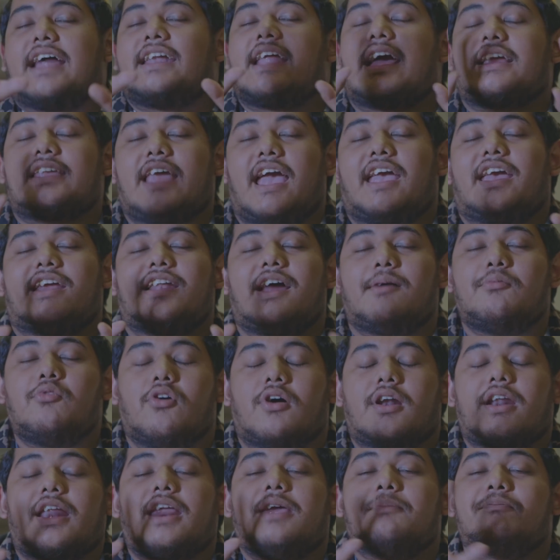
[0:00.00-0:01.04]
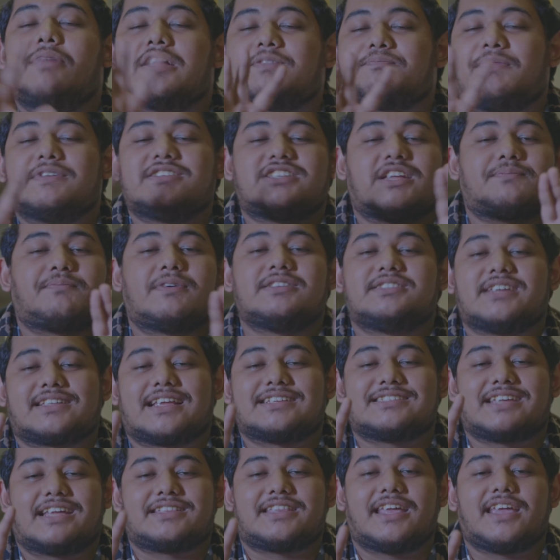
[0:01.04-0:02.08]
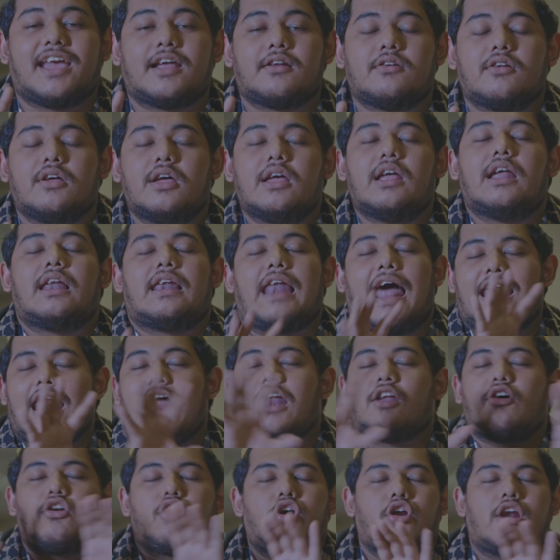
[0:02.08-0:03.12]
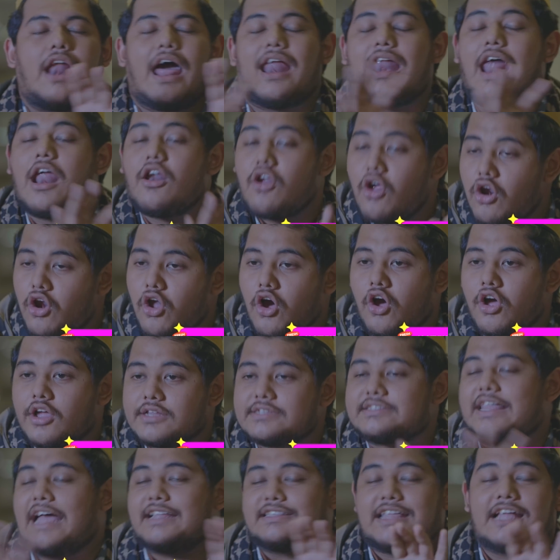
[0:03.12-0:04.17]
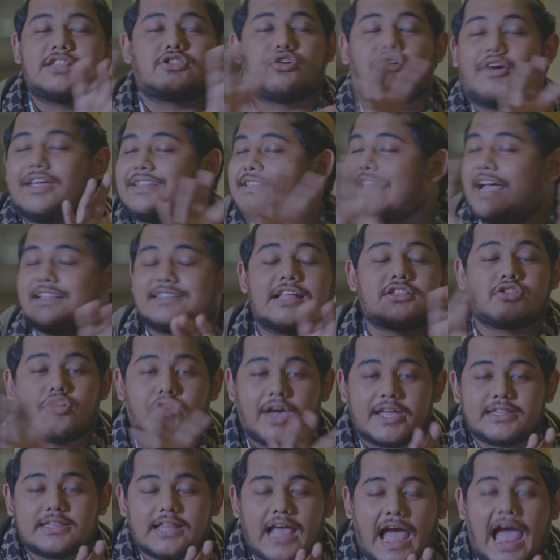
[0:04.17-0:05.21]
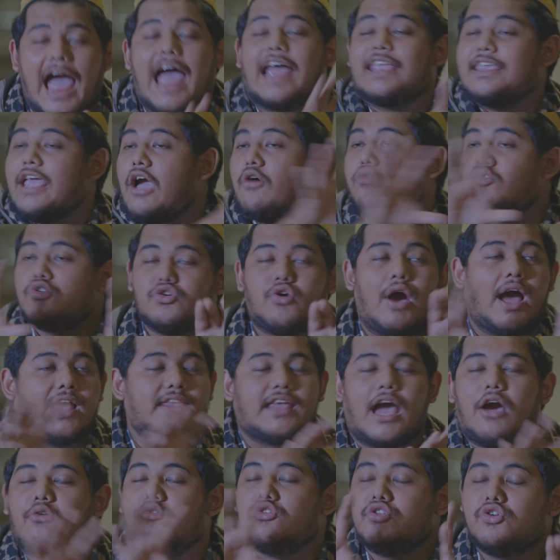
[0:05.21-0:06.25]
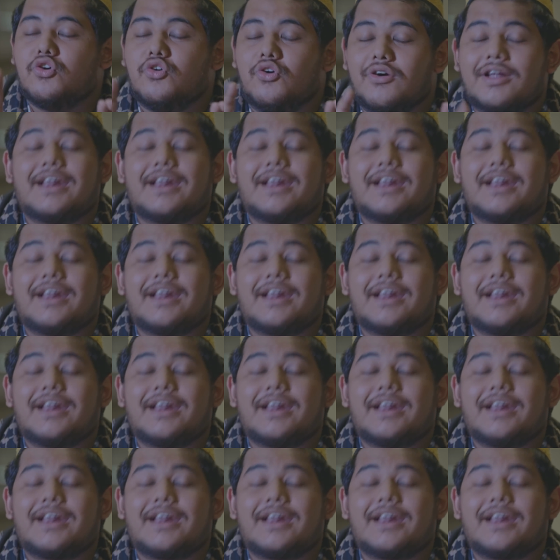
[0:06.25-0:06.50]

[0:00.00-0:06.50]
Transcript: anaknya ya dah bu, ribet pencet-pencet ke settingnya, lala lolo, lala lolo, tata toet, tata toet, anya unyu, anya unyu,